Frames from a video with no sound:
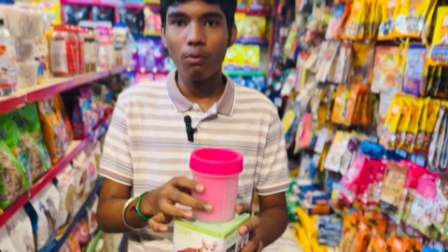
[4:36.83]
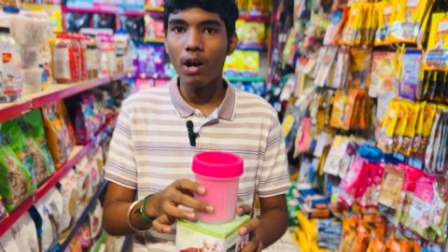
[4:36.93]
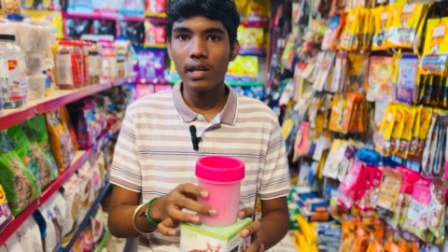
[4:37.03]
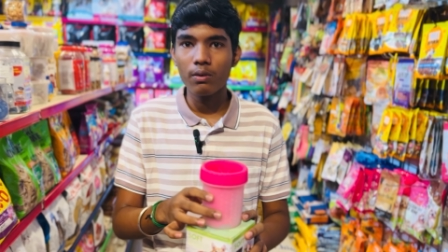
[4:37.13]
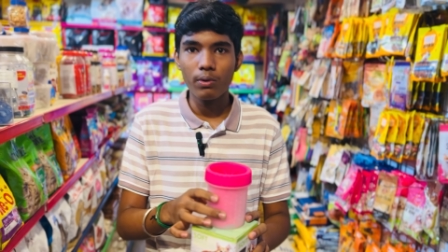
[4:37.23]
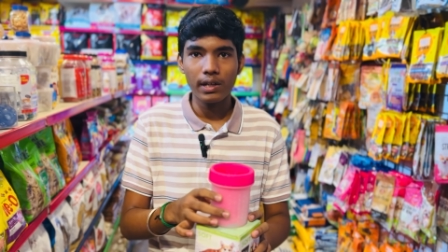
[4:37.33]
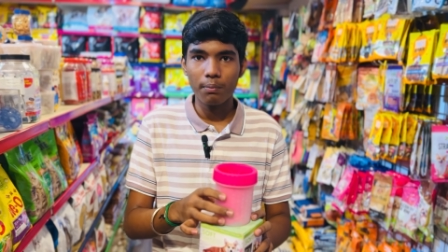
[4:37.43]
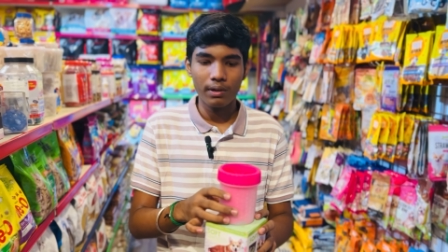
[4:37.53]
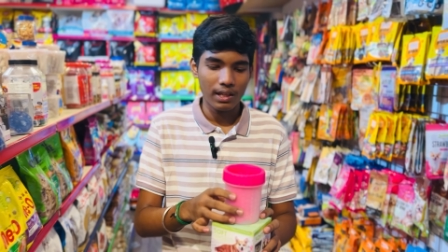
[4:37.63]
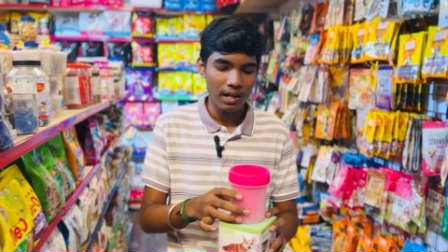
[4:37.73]
நம்ம வாக்கிங்
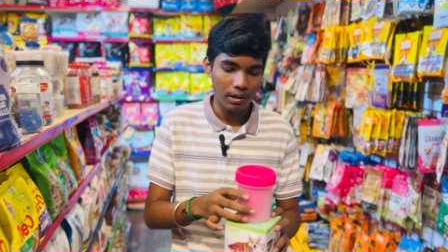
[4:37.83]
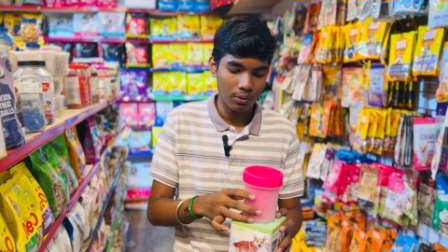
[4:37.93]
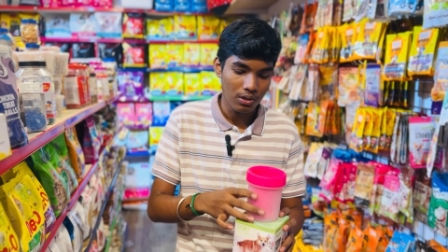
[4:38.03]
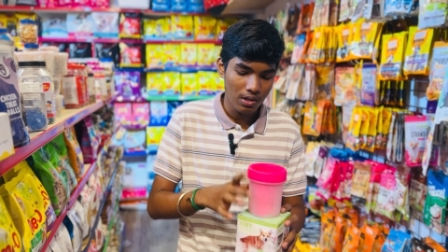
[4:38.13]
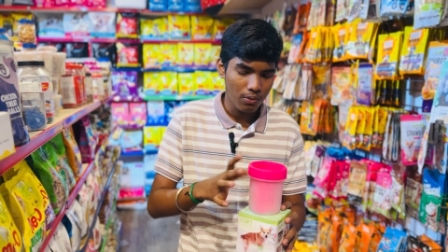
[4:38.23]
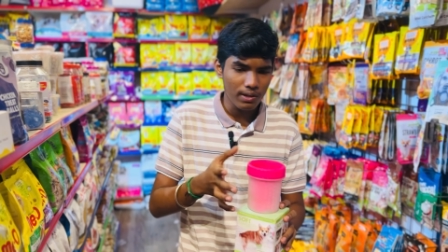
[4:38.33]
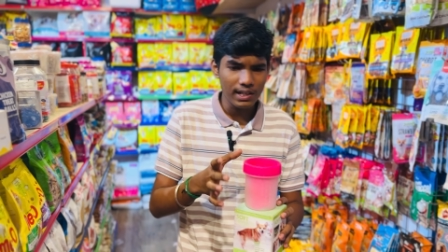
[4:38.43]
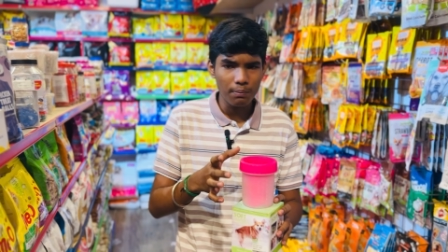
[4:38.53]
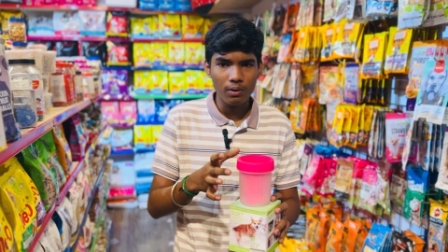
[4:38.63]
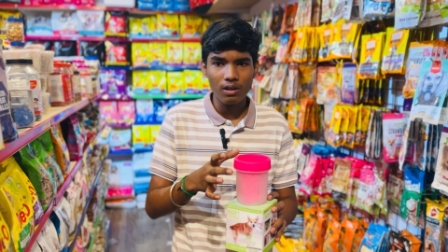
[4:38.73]
கூட்டிகிட்டு போய் தான் ஆகணும்
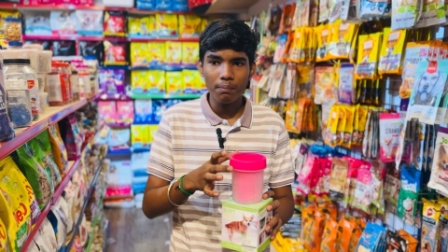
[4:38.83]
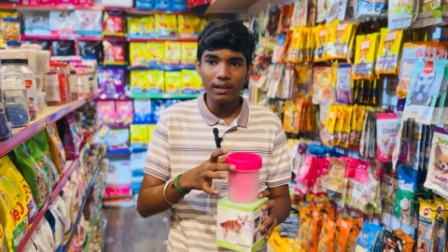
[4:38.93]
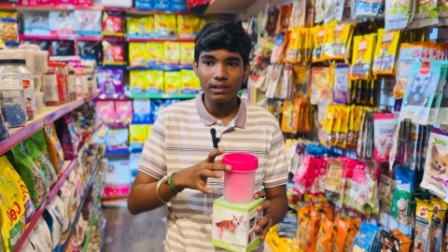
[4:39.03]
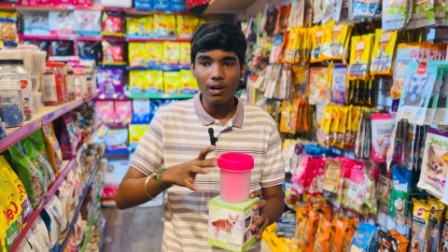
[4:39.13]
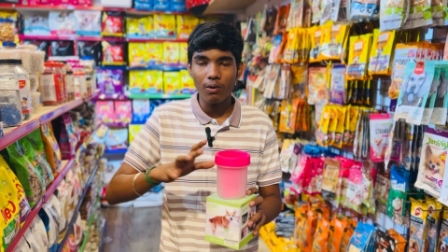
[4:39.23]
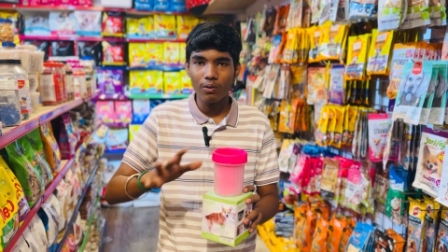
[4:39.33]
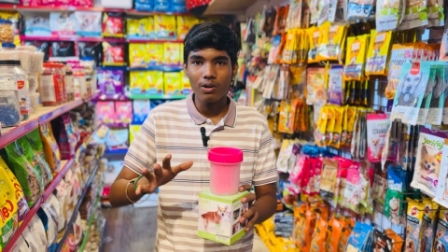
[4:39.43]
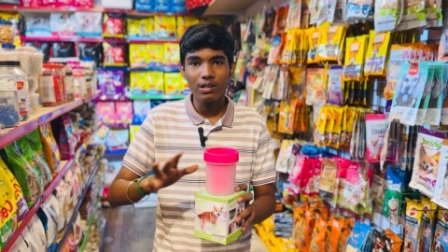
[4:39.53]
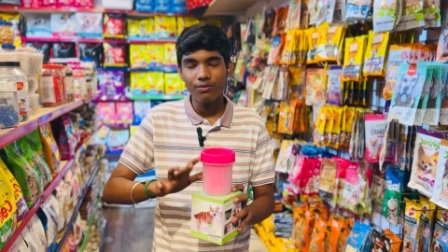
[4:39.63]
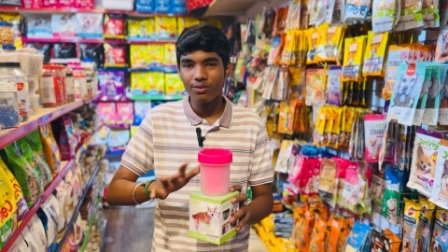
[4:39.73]
கூட்டிட்டு போறோம்னு பார்த்தோன்னா அவங்க
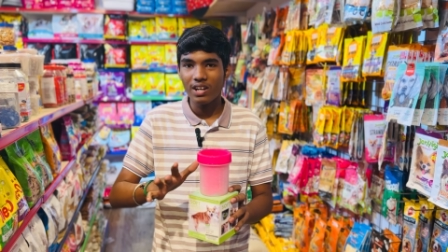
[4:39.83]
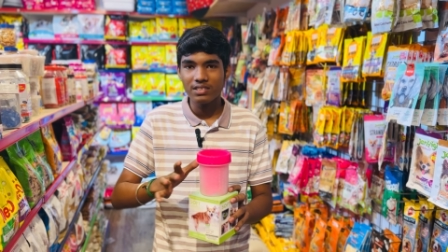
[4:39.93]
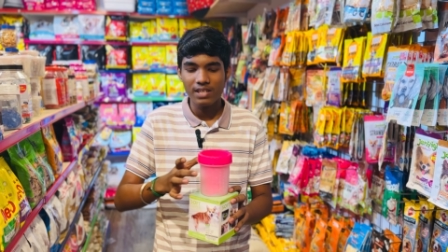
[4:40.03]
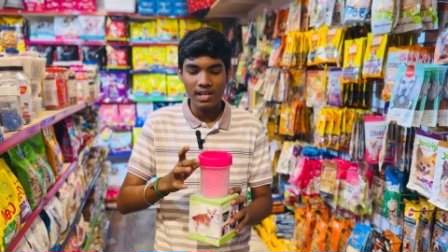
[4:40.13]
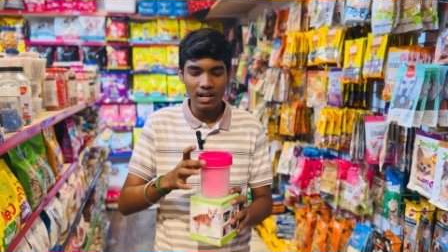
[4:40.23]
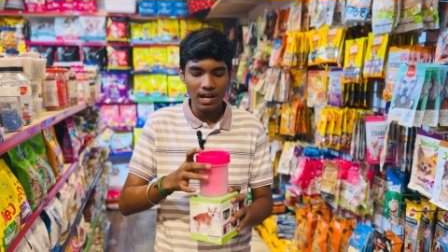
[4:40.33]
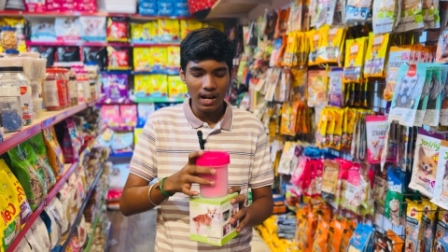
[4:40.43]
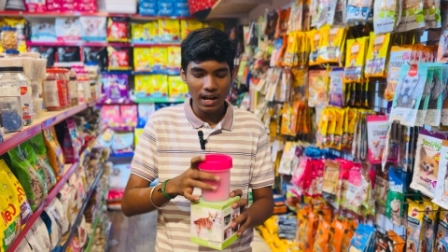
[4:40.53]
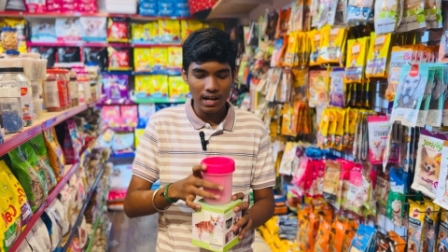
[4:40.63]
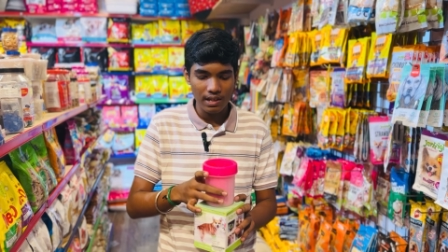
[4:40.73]
ரோட்ல ஃபுல்லா சேரெல்லாம்
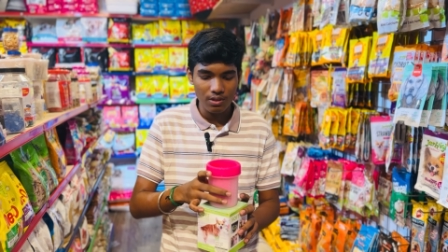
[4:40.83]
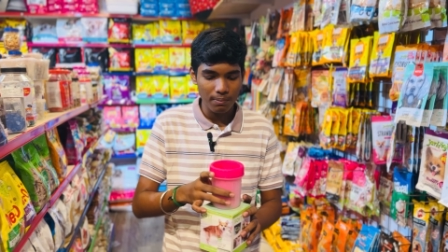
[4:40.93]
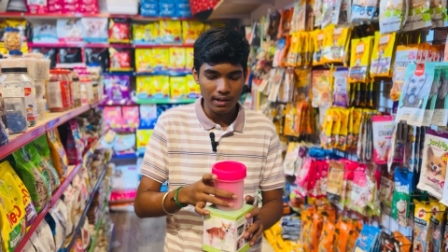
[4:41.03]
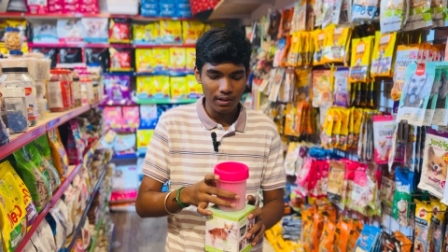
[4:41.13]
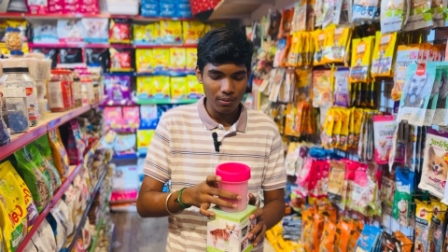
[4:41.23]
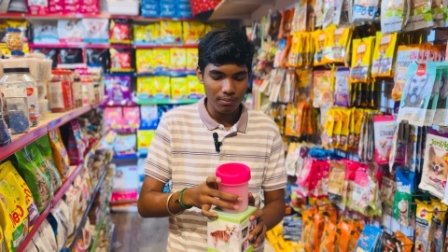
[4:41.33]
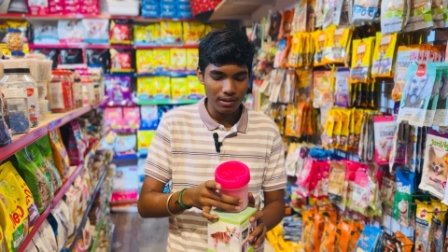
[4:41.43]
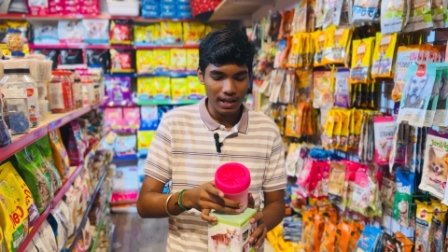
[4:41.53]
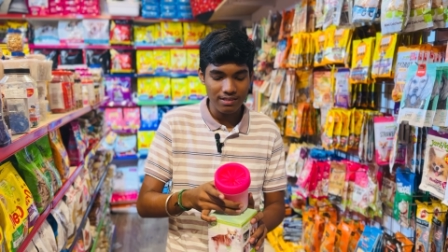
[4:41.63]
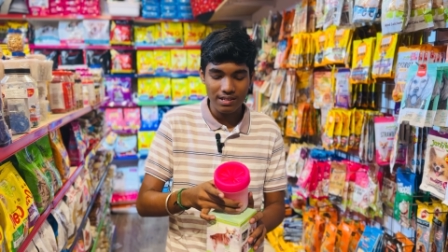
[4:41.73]
காலில் இது பண்ணி ரொம்ப
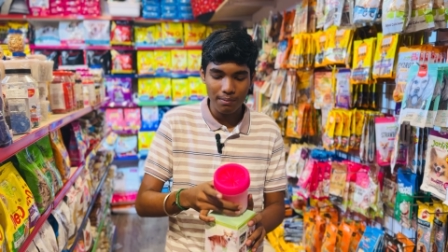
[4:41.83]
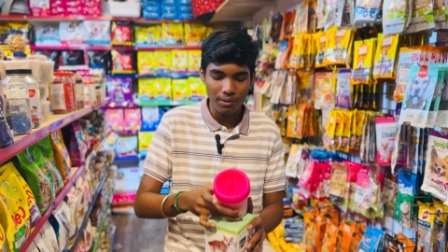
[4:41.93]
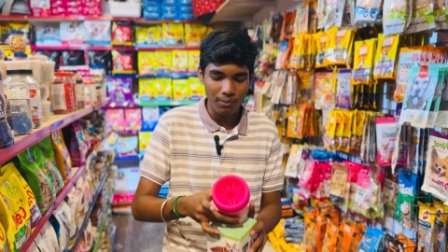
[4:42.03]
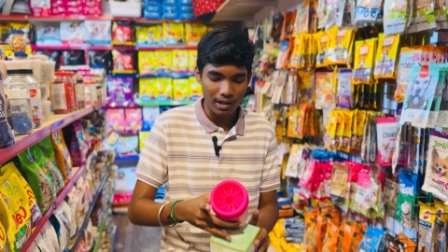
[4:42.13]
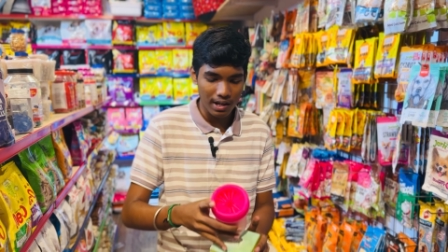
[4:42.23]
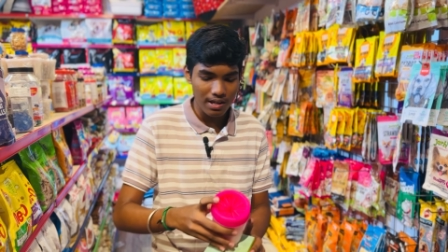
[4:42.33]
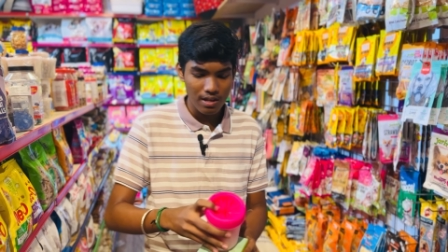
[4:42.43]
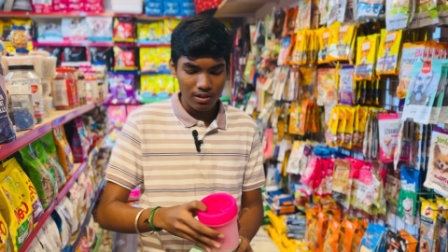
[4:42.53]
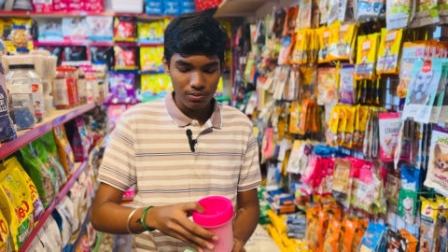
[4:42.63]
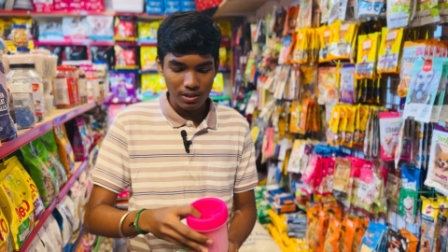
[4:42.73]
நேஸ்டியா பண்ணுவாங்க
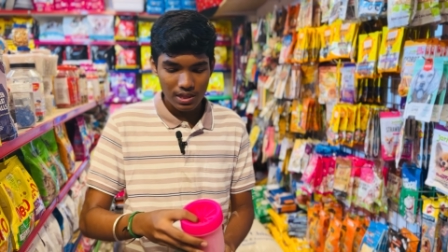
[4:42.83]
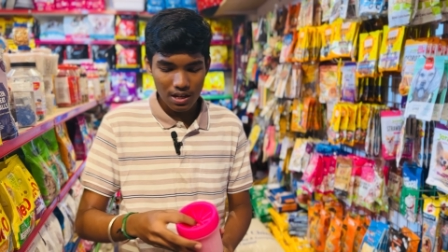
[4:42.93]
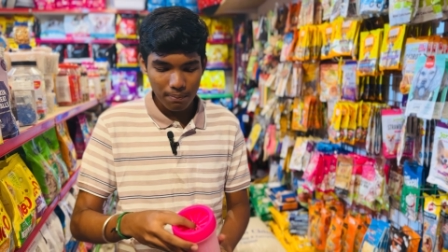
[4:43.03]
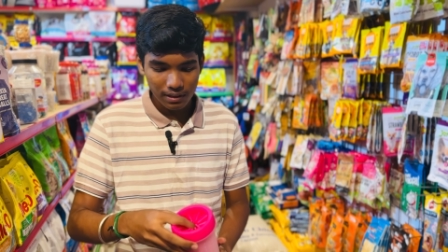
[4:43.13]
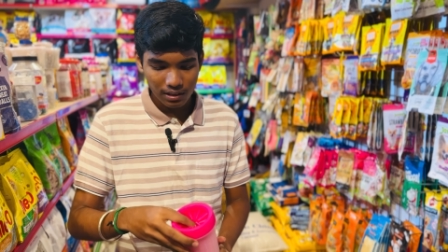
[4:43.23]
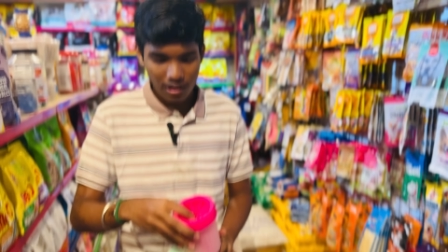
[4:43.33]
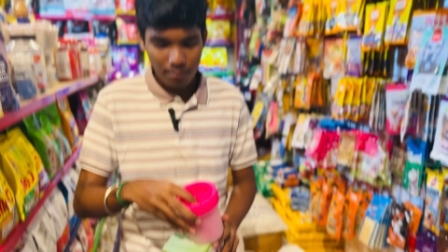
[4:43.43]
ஸோ இதுல பார்த்தோன்னா